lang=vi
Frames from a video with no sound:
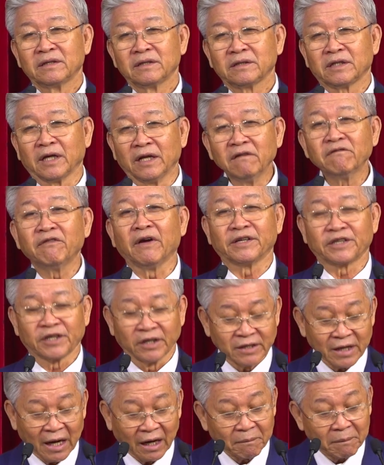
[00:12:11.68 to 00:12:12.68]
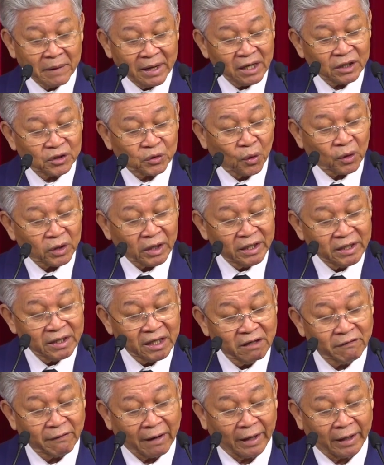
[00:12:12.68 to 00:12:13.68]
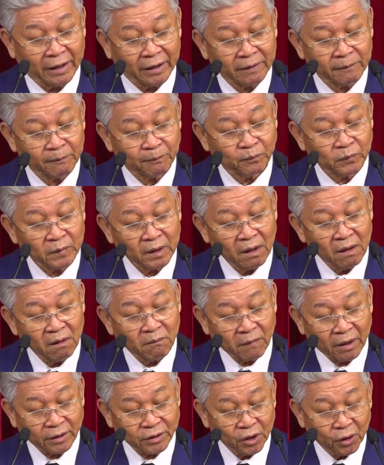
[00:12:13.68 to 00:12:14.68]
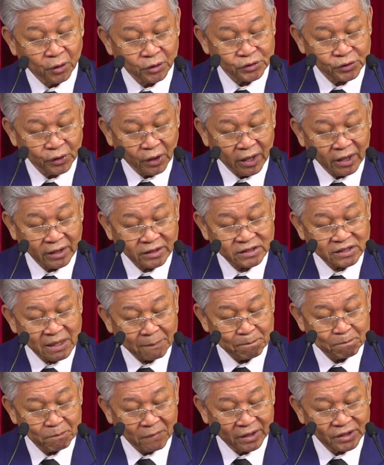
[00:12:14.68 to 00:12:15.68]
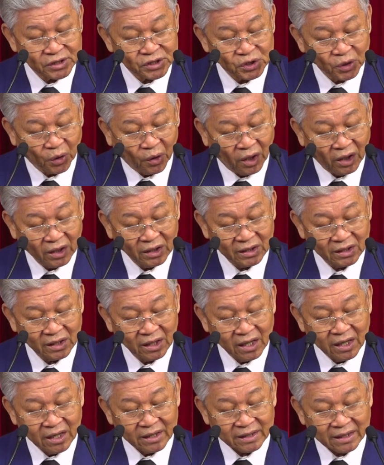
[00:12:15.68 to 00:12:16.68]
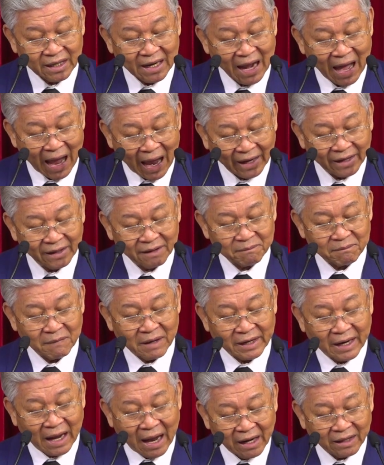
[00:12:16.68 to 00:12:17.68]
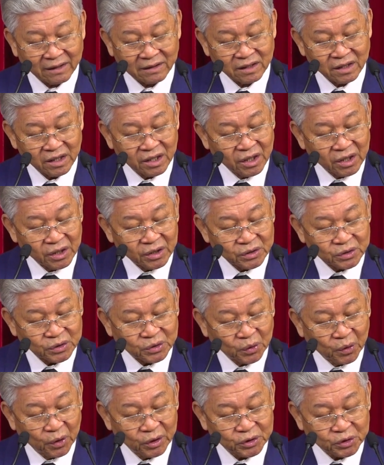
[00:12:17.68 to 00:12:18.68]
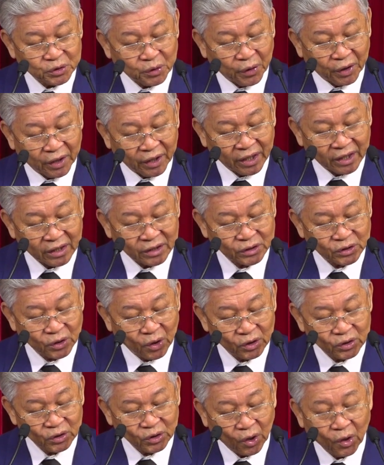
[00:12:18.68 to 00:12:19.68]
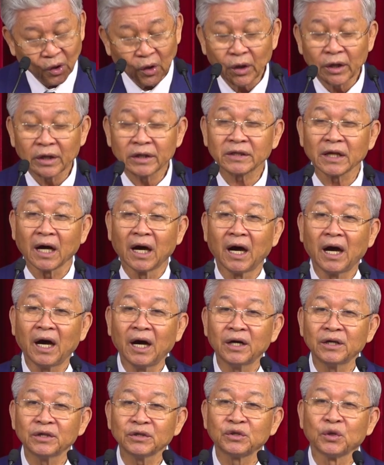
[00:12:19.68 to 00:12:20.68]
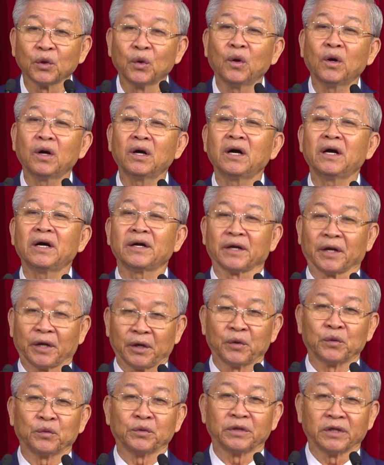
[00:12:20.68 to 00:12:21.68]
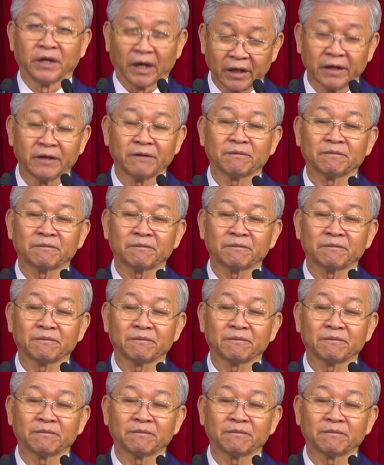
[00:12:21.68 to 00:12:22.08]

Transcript: chính vì sự nhận biết thuộc linh như vậy mà Giô-xê sắp mình xuống lại mà rằng Chúa truyền cho tôi tớ Chúa điều gì?